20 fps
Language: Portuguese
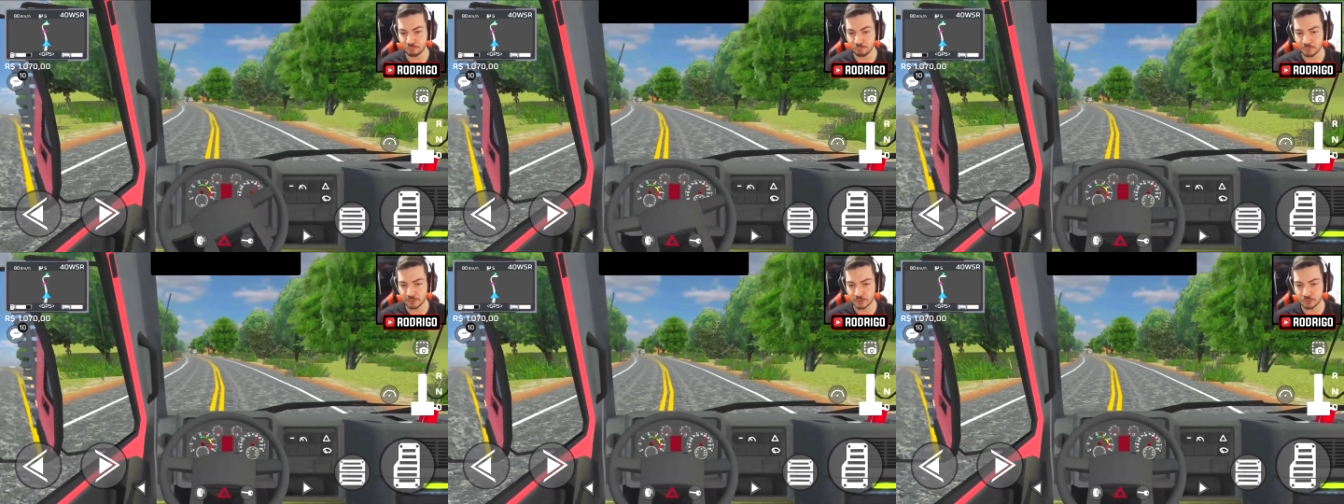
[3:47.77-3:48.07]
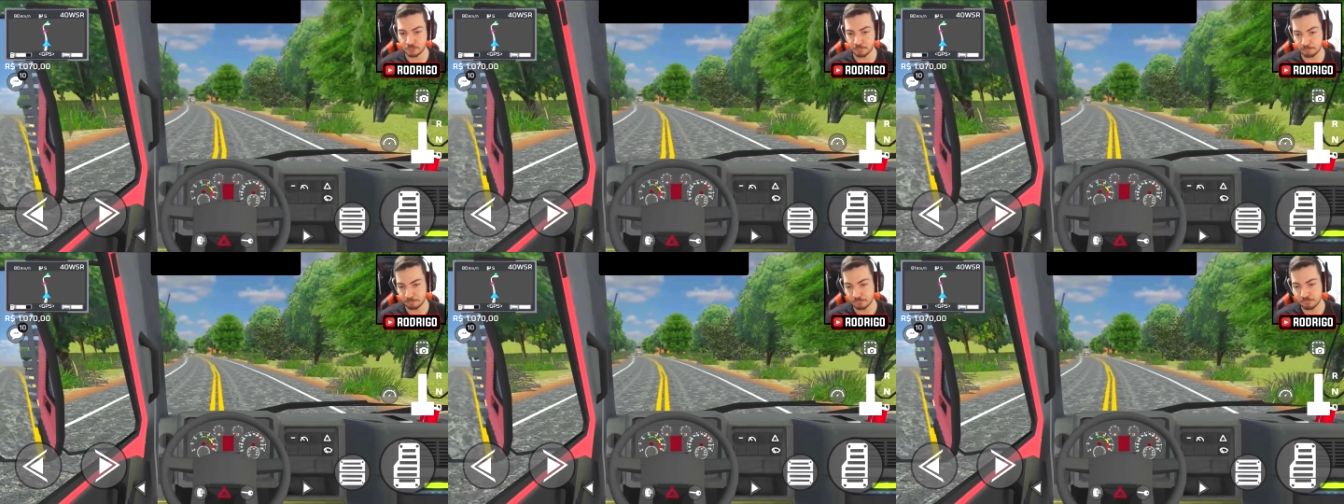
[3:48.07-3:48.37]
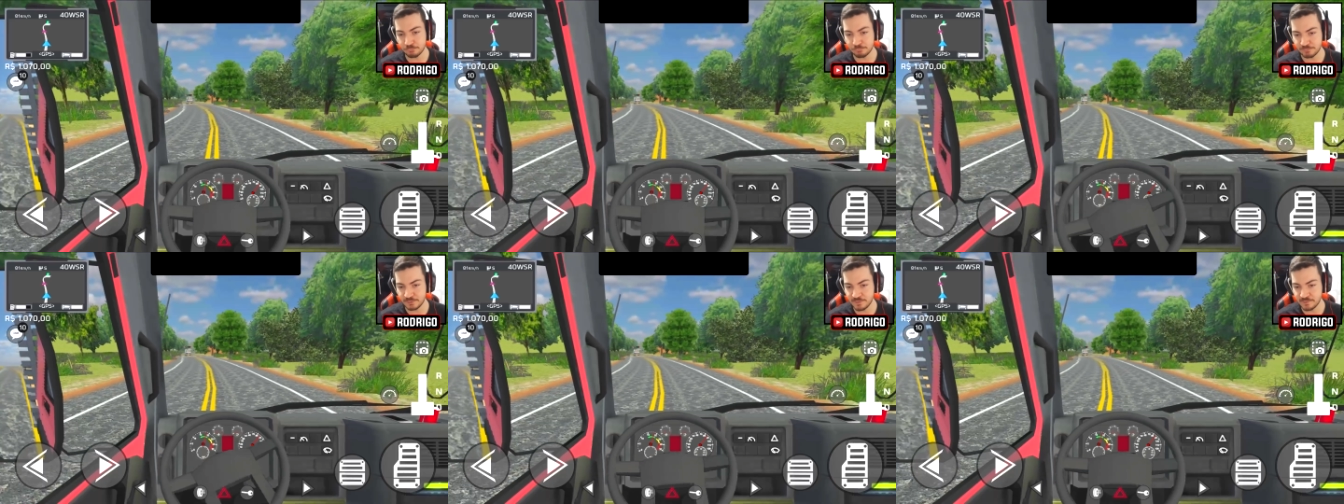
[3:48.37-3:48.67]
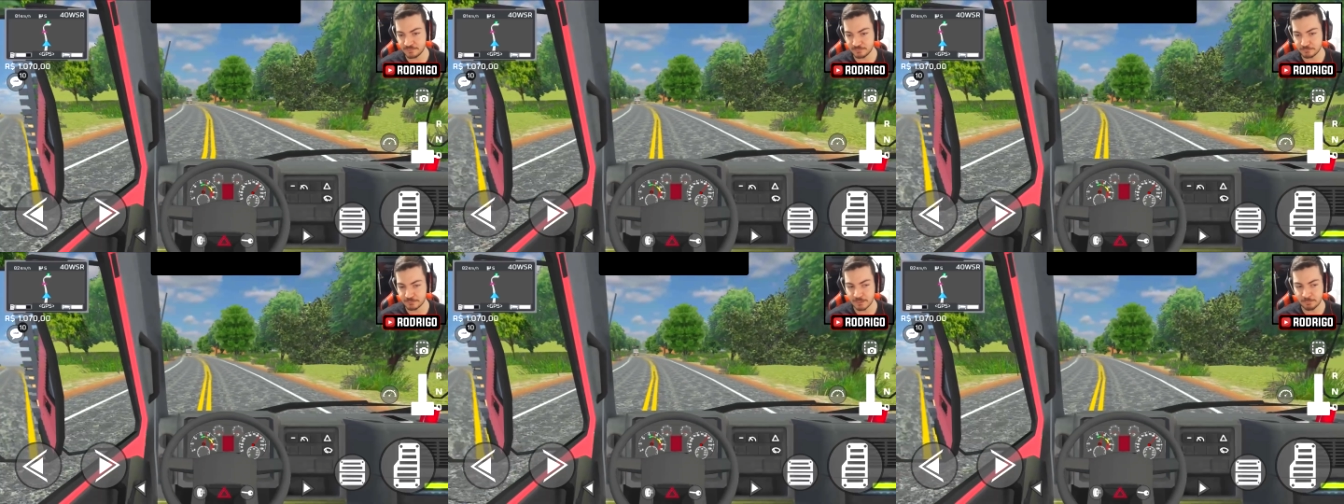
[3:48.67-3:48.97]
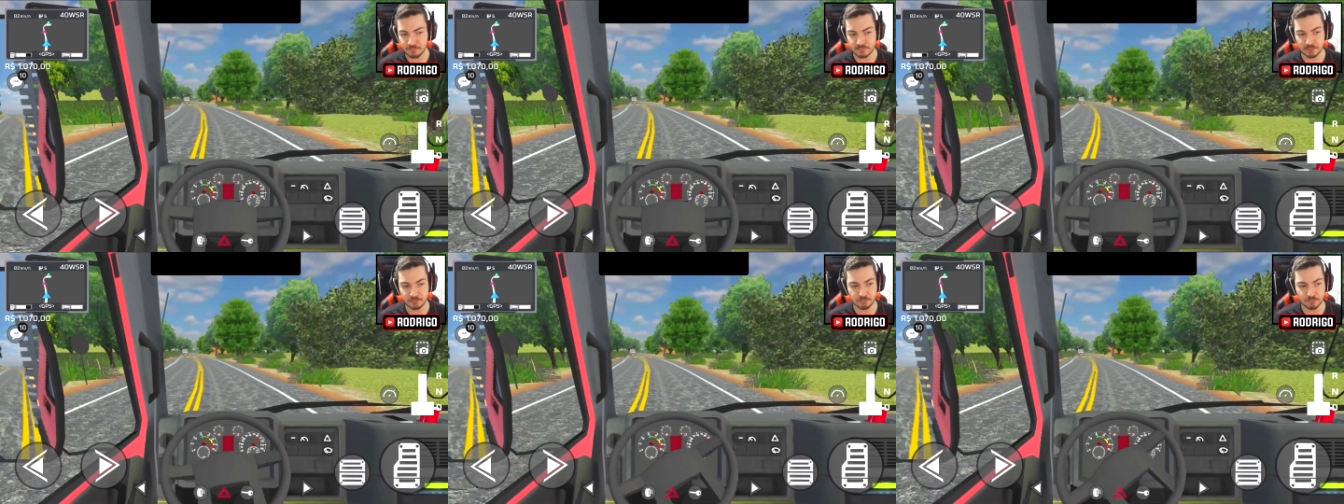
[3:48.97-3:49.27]
jogando por vez, então dá
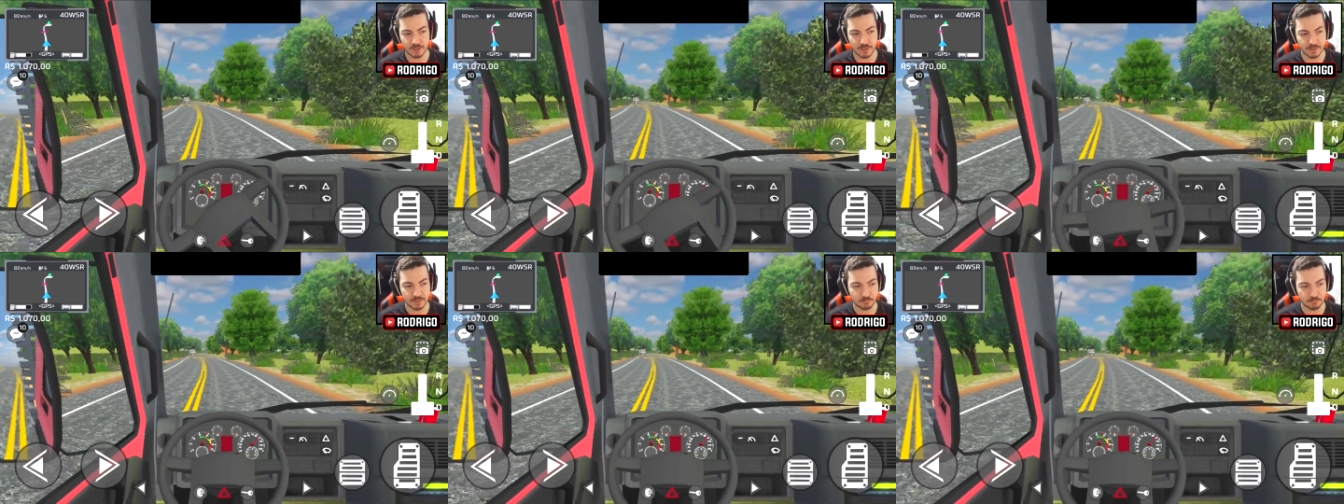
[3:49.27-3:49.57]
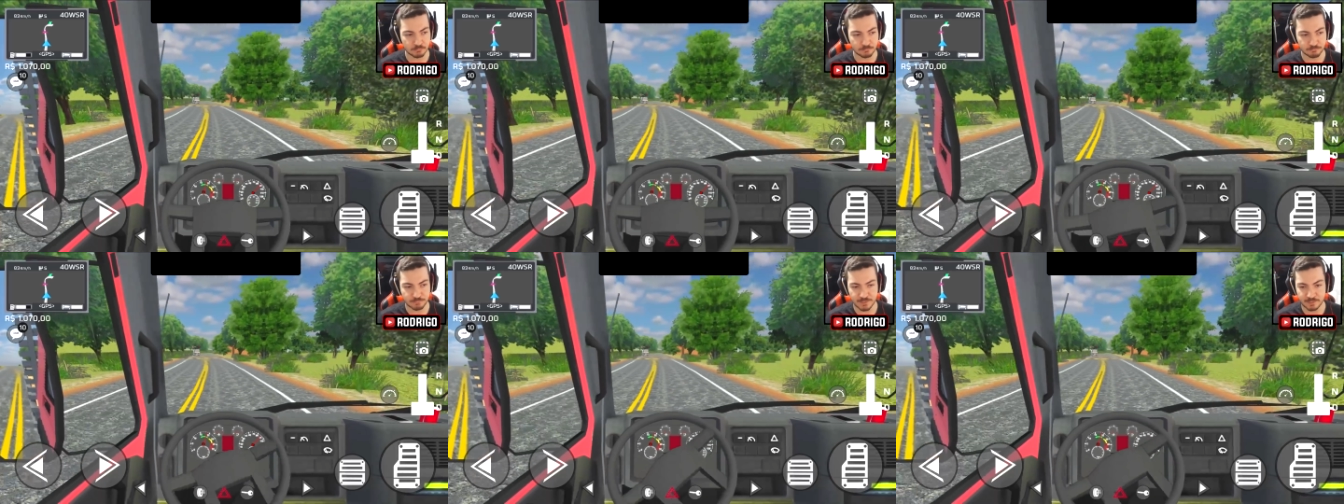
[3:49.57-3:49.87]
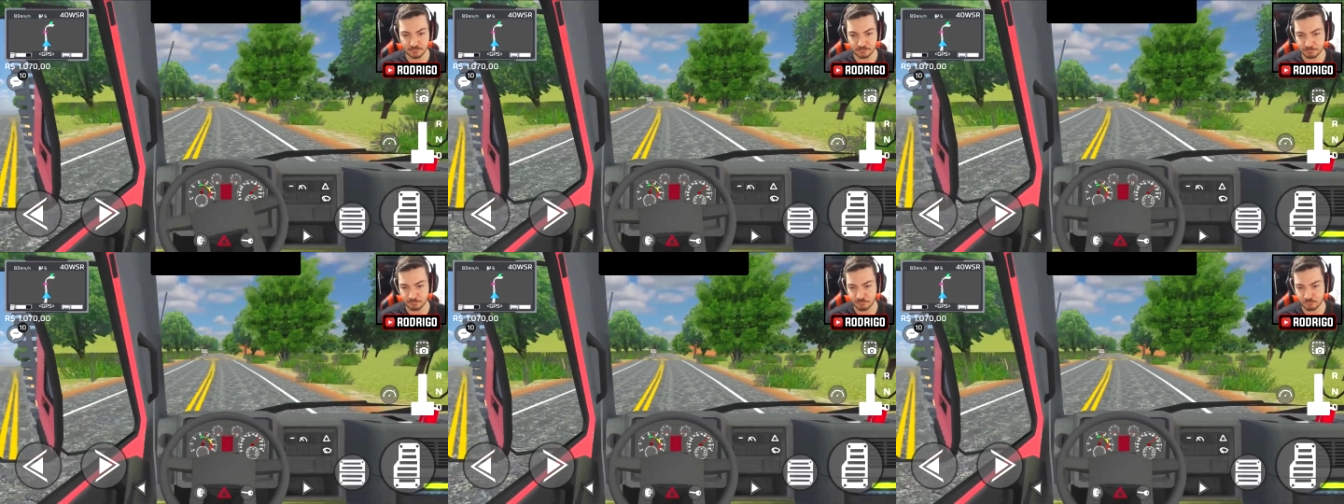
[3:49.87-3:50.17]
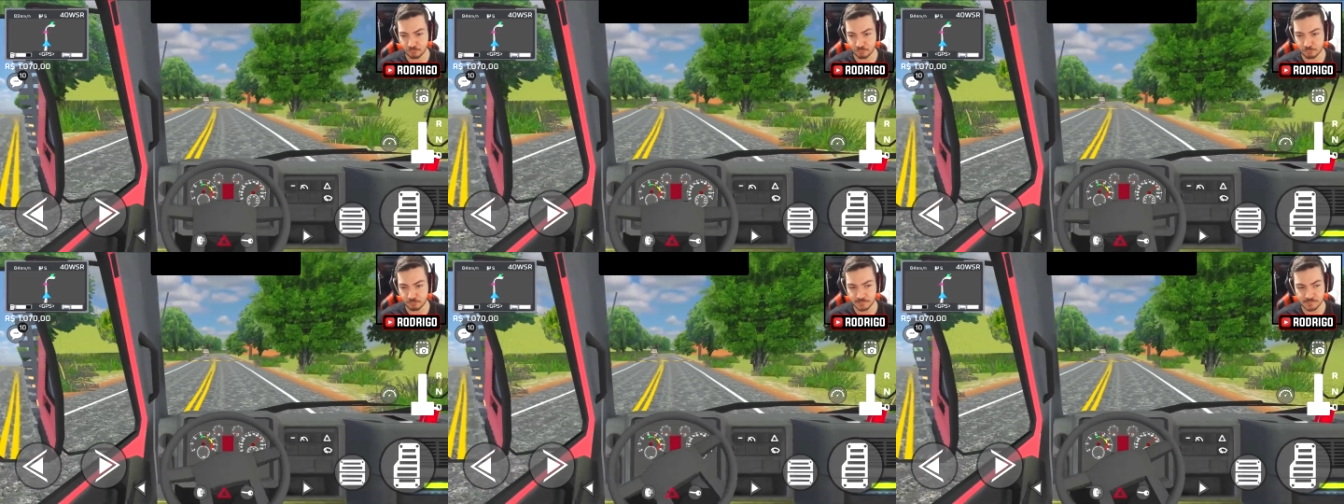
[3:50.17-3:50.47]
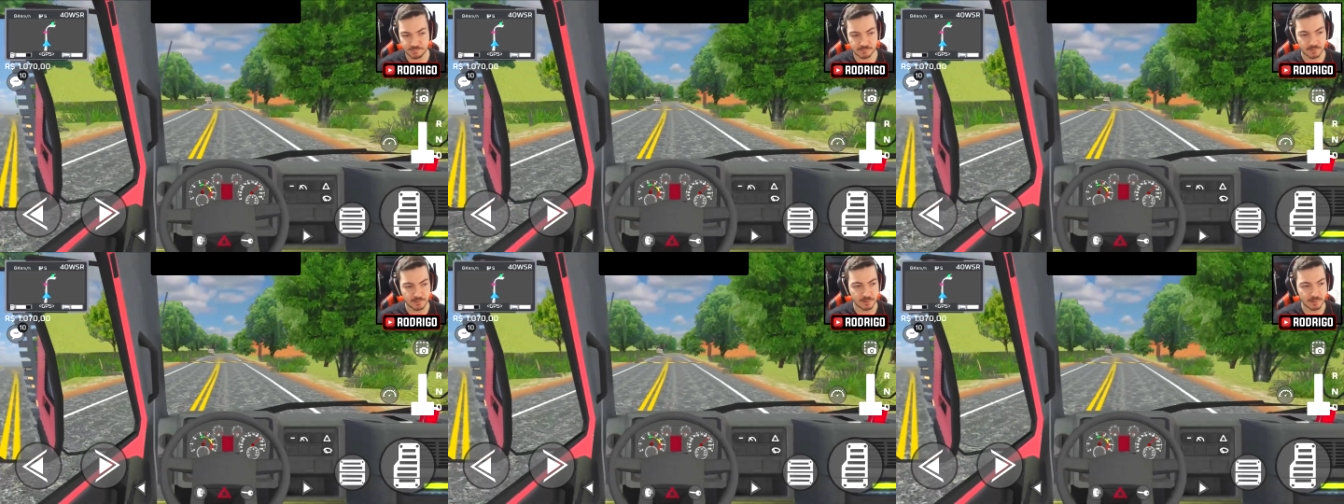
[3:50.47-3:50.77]
pra você jogar aí com várias
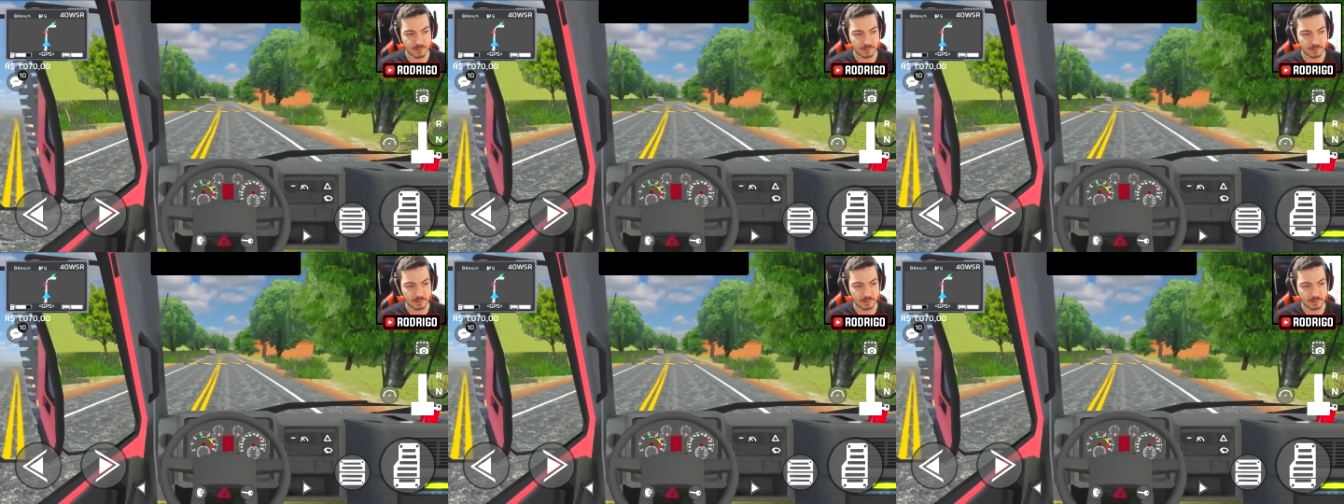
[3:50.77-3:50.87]
pessoas.